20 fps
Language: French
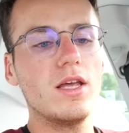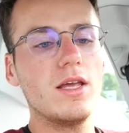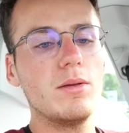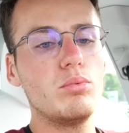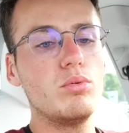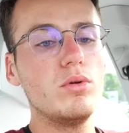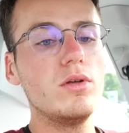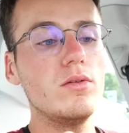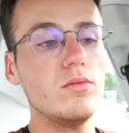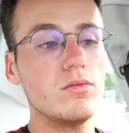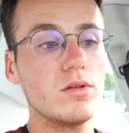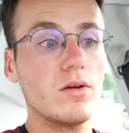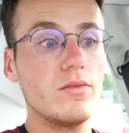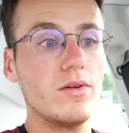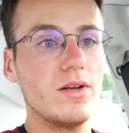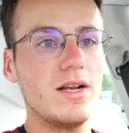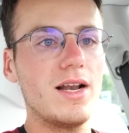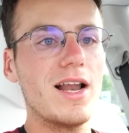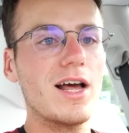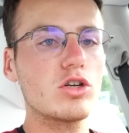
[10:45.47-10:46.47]
et puis vous
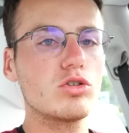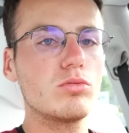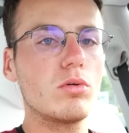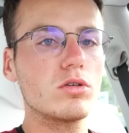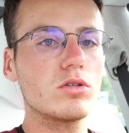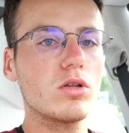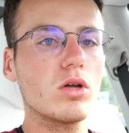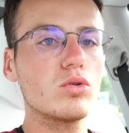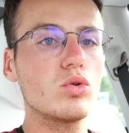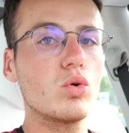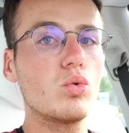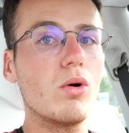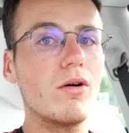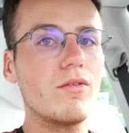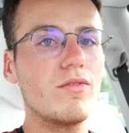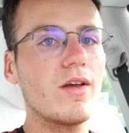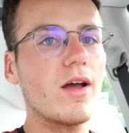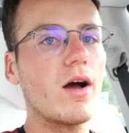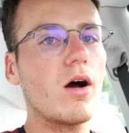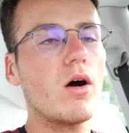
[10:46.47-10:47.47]
avez largement le temps de quoi
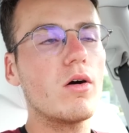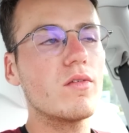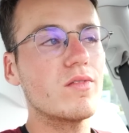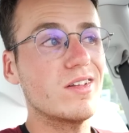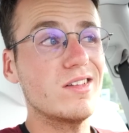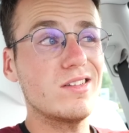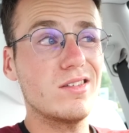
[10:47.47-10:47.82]
faire en,